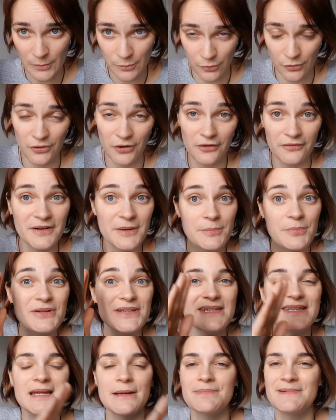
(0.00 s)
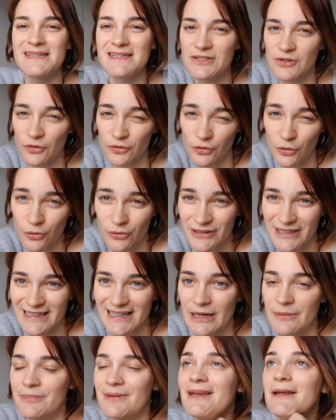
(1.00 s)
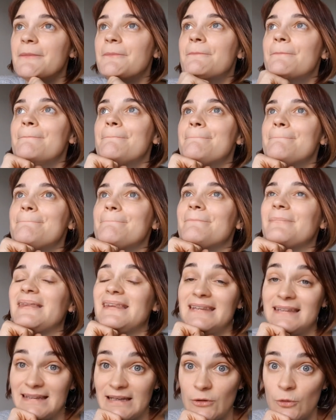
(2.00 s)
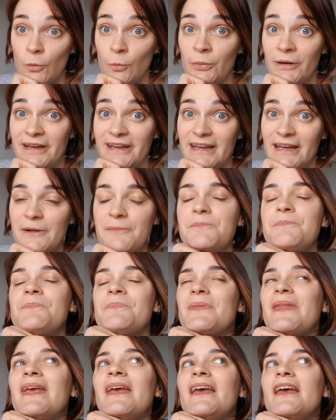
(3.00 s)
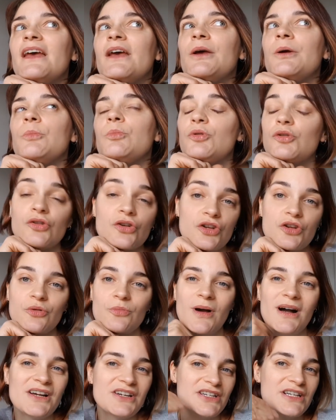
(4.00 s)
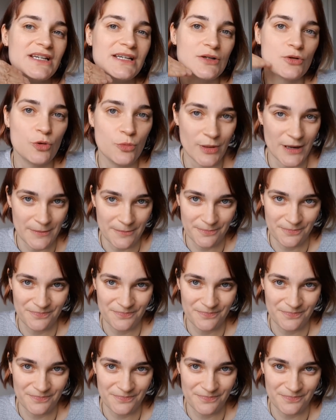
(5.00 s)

Pour l'enlever petit à petit sans trop décaper. C'était compliqué. Puis j'en ai eu marre, j'ai coupé.